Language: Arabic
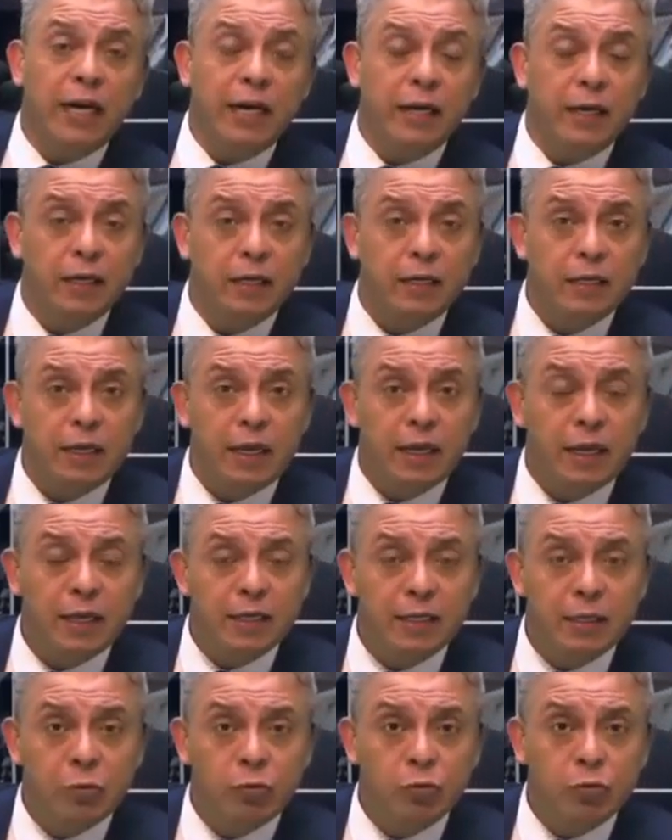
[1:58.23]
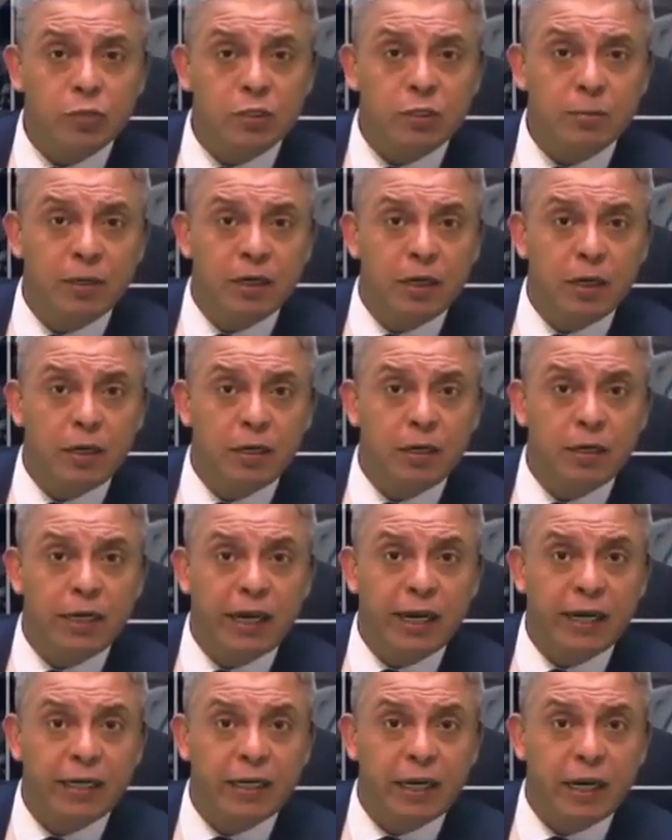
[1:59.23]
يعني ده 2.5 مليار
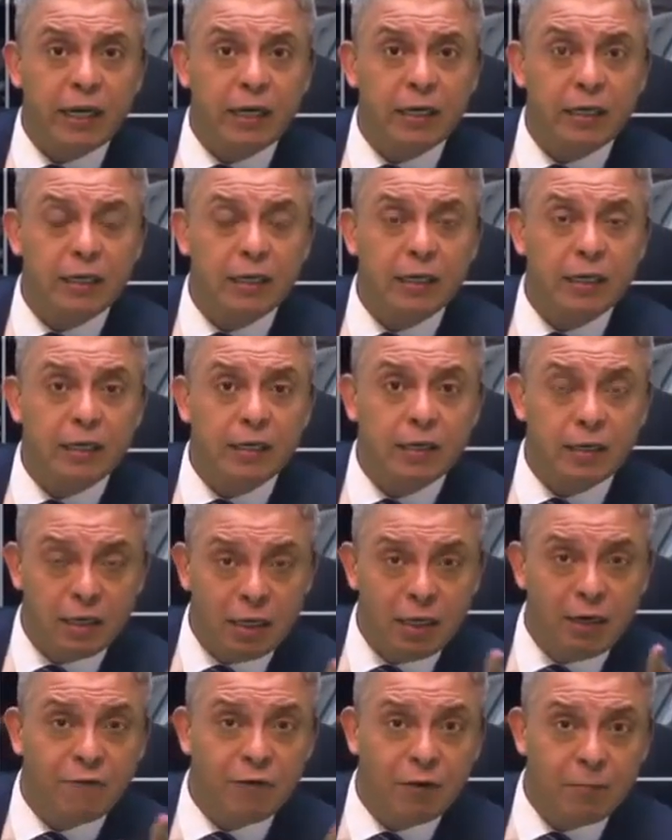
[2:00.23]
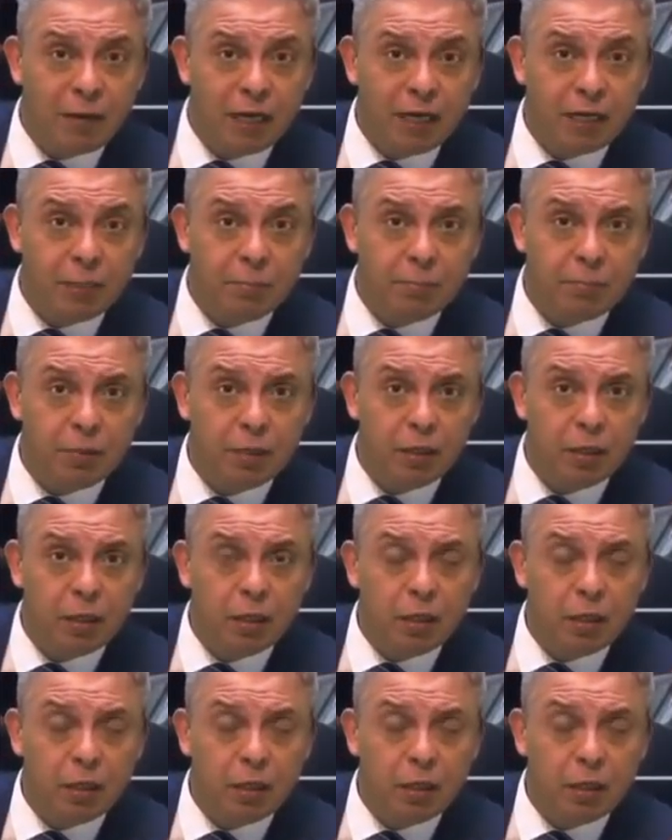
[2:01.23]
يعني ده اللي في المغرب